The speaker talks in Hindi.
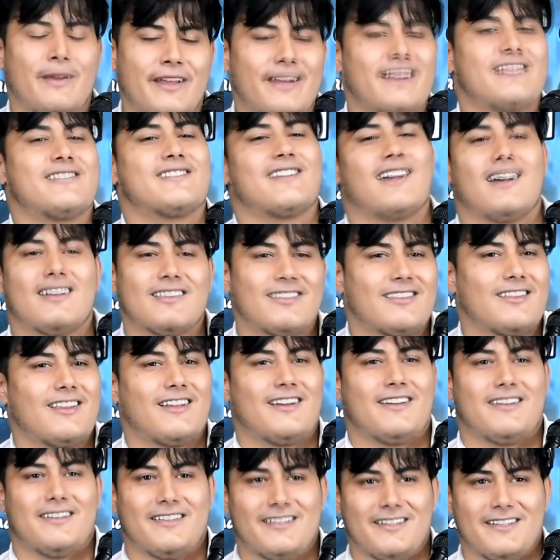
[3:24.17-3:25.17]
मेरे
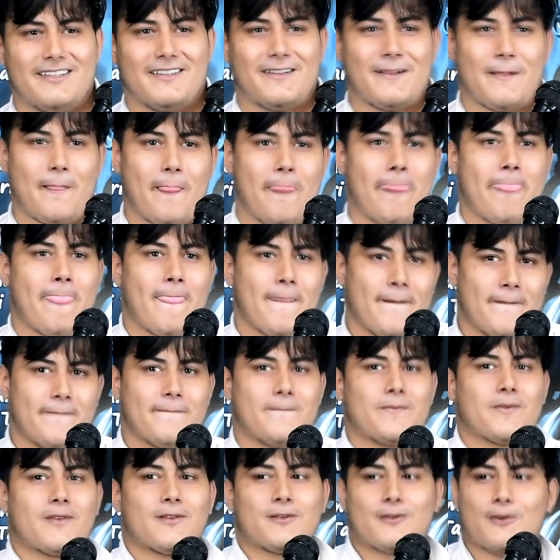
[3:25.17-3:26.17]
साथ
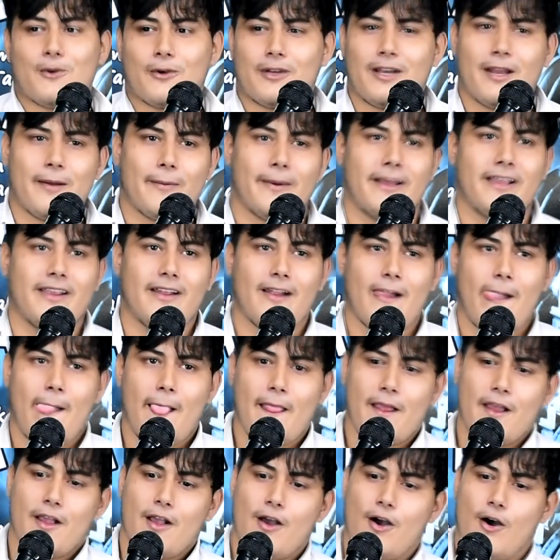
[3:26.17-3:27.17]
शुक्रिया भाई
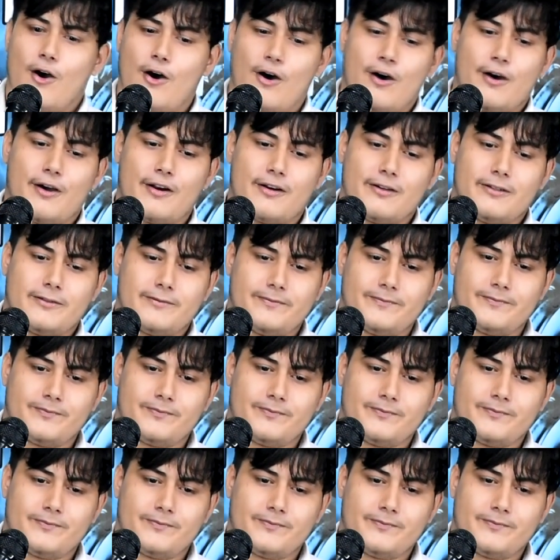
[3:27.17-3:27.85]
और